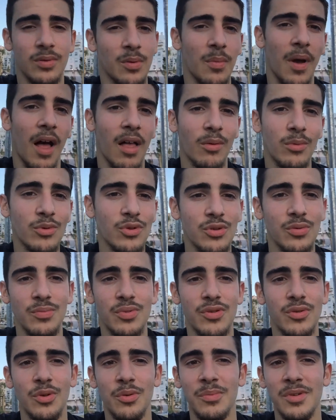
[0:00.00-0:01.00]
alguns somos
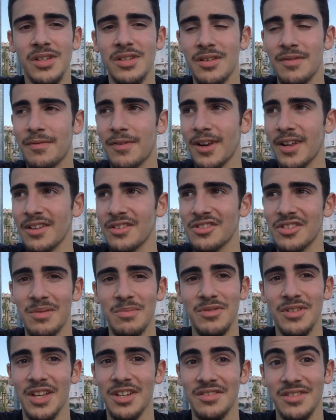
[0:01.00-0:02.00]
turmas diferentes,
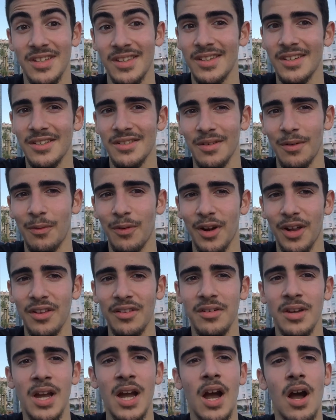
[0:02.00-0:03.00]
temos testes em dias
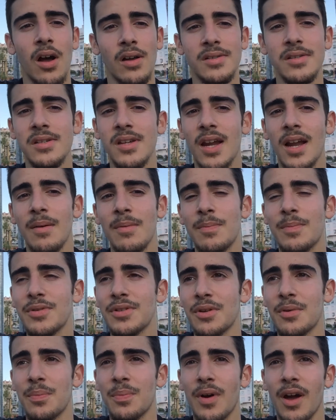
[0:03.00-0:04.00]
diferentes, ou seja, acaba por
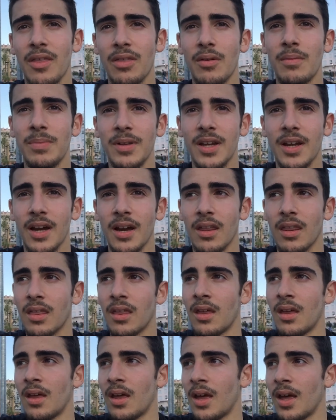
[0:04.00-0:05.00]
ser um bocado complicado.
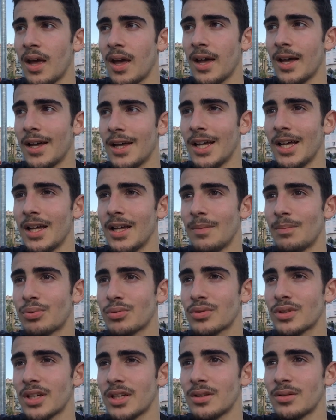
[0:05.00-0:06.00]
Uh,
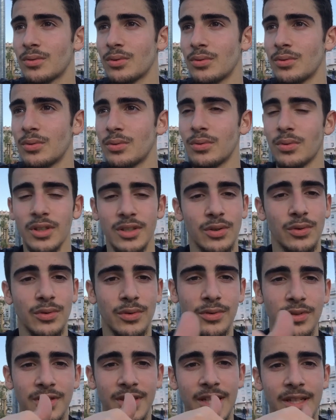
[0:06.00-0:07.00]
portanto, o assunto do
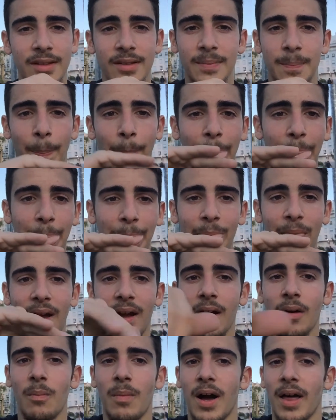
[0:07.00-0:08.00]
skit,
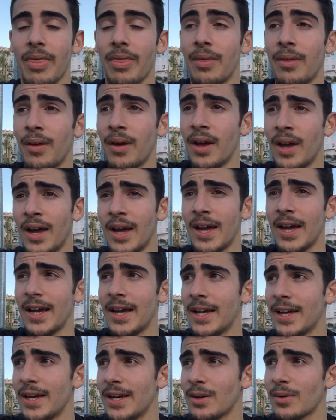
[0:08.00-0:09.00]
arrumado.
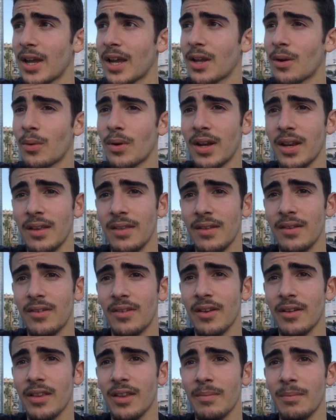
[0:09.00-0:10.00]
Uh, o que é que eu queria
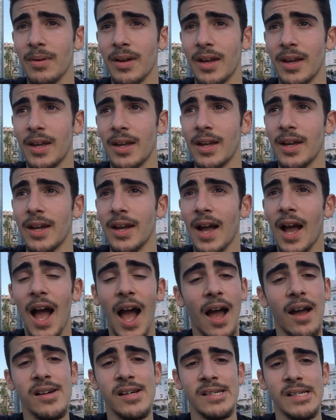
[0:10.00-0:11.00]
dizer também? Ah,